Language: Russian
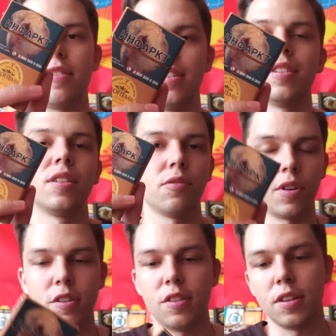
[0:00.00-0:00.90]
сделаны в
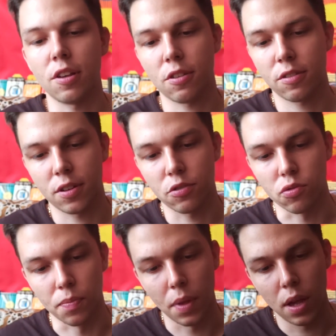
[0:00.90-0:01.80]
России. Я сейчас
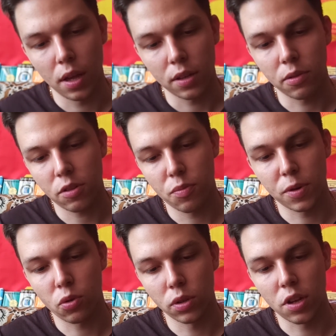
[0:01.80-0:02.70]
скажу. 20
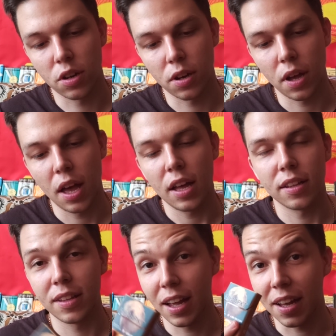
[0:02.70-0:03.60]
супертонких
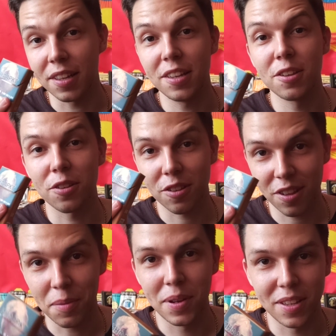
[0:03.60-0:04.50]
да, и
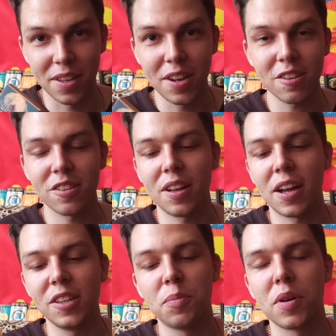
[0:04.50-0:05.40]
самое интересное,
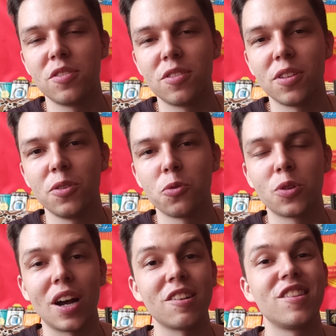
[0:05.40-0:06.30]
они их
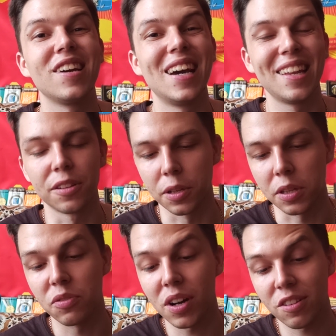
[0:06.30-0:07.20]
позиционируют как сигарилы.
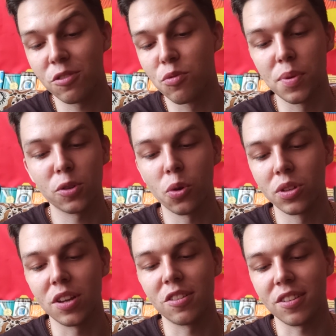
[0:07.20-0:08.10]
20
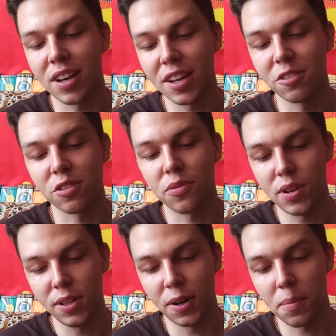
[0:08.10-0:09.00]
супертонких сигарил с
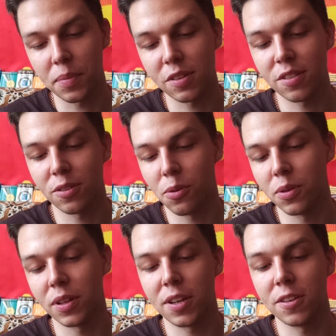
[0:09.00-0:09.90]
фильтром,
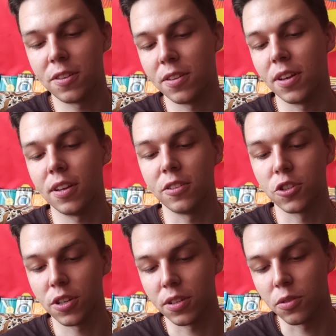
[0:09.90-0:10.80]
изготовлены Kitty
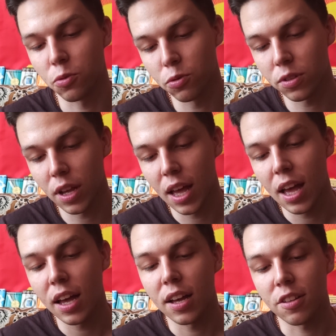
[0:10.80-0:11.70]
NJ Rus,
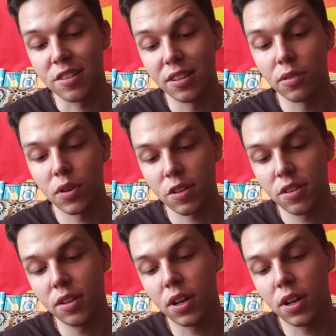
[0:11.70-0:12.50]
Сделано в России